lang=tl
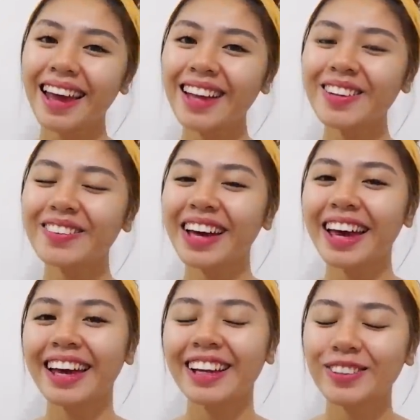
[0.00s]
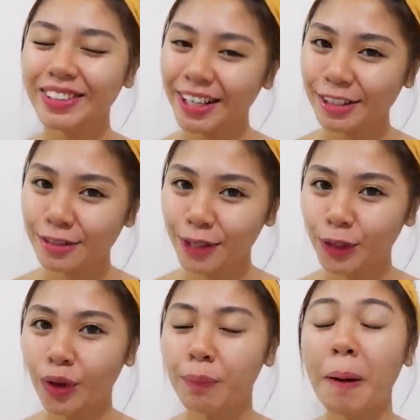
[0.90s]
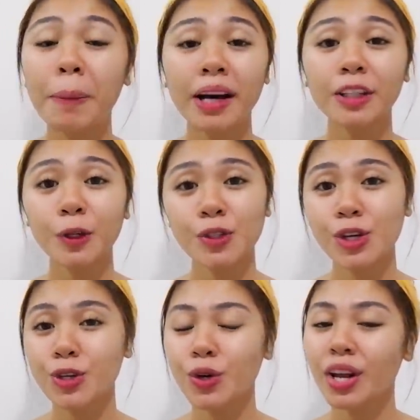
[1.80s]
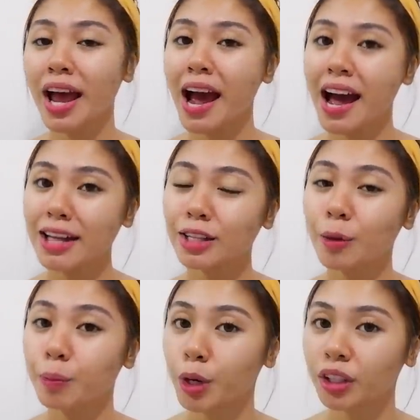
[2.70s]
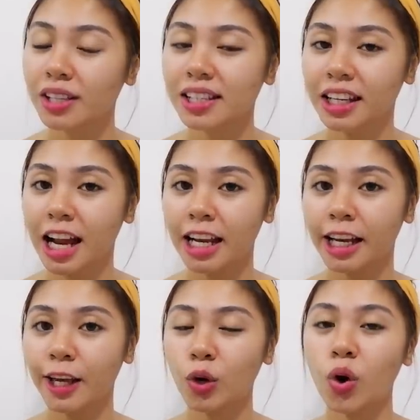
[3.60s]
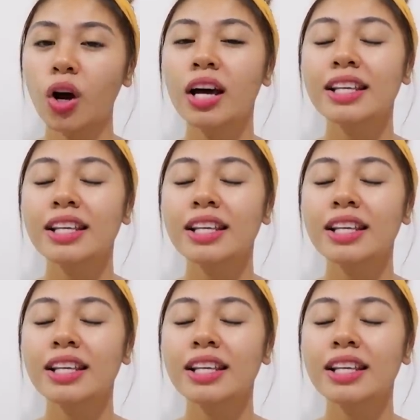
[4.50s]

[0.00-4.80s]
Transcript: Anyway, in today's video, ipapakita ko sa inyo lahat ng products na nilalagay ko